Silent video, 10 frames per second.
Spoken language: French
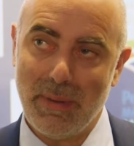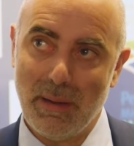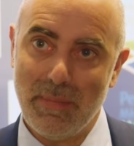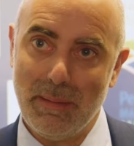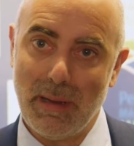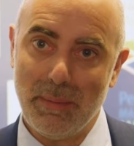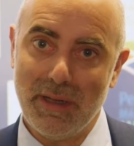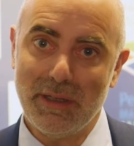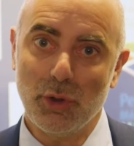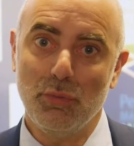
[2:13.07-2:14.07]
permis à Perpignan
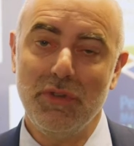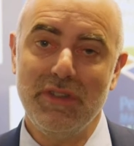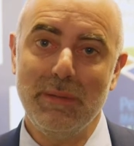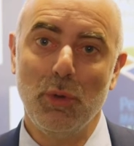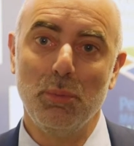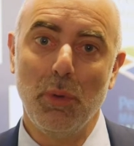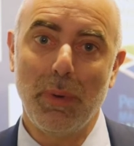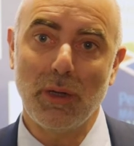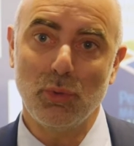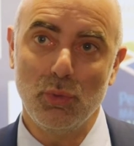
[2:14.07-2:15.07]
d'être visible un peu
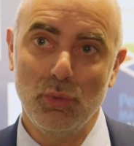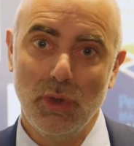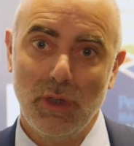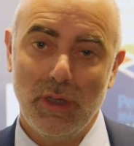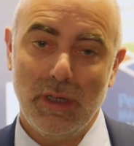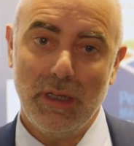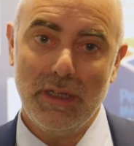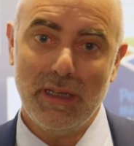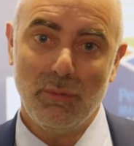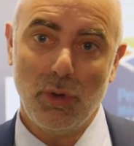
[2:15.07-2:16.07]
partout et
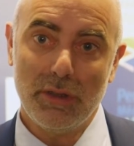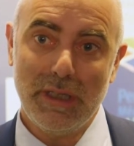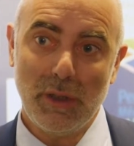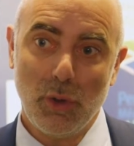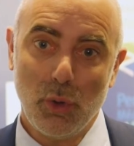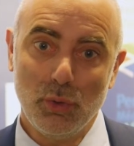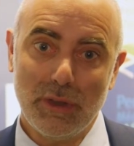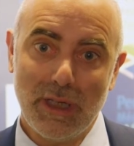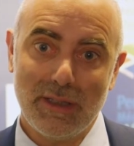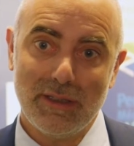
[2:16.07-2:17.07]
d'avoir des
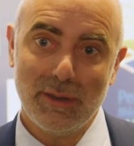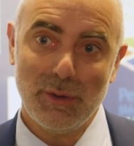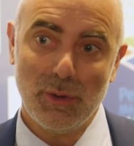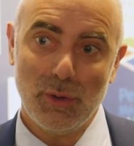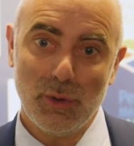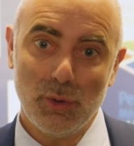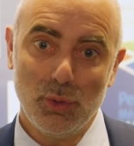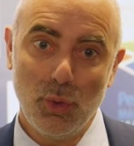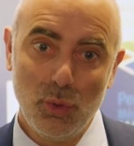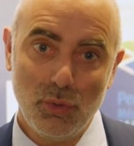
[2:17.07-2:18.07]
contacts euh, de
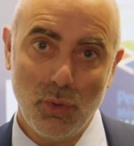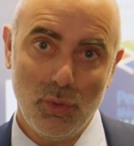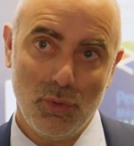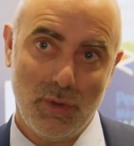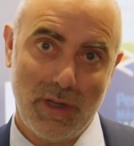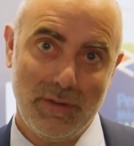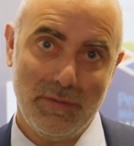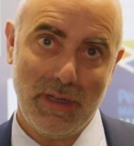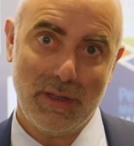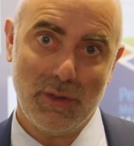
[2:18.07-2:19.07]
nouveau
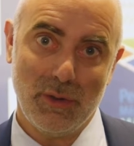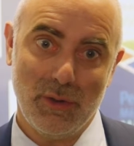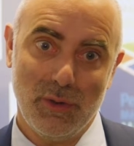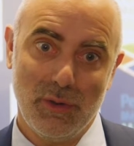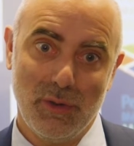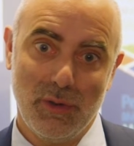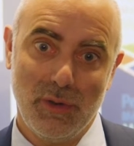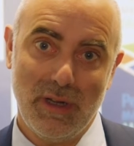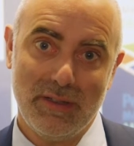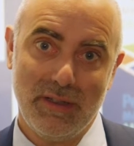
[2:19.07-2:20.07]
avec euh,
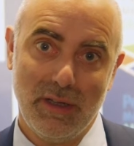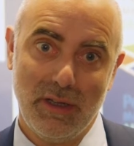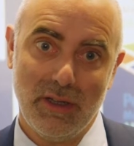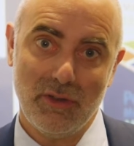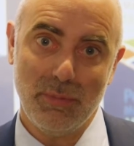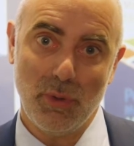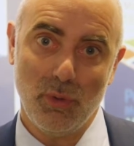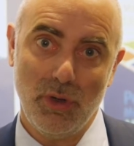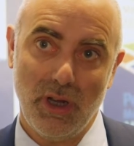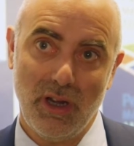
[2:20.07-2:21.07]
la série HBO,
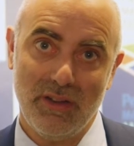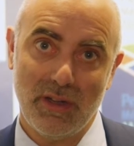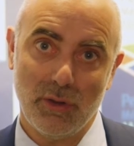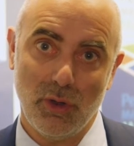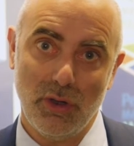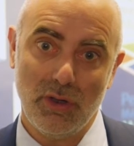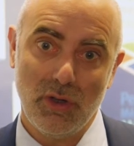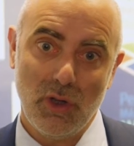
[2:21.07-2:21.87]
les réalisateurs,